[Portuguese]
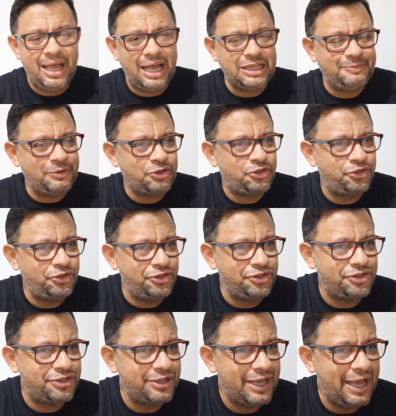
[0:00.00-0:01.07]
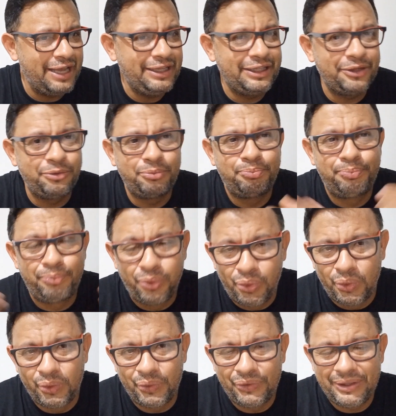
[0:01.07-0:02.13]
As pessoas ainda
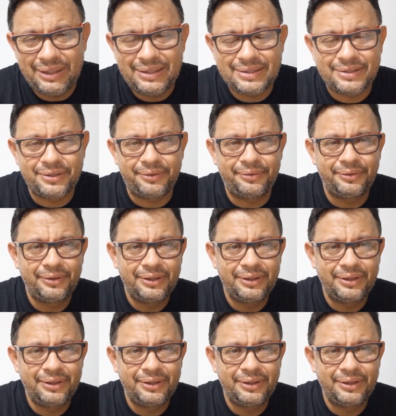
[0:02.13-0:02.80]
pulam, dançam,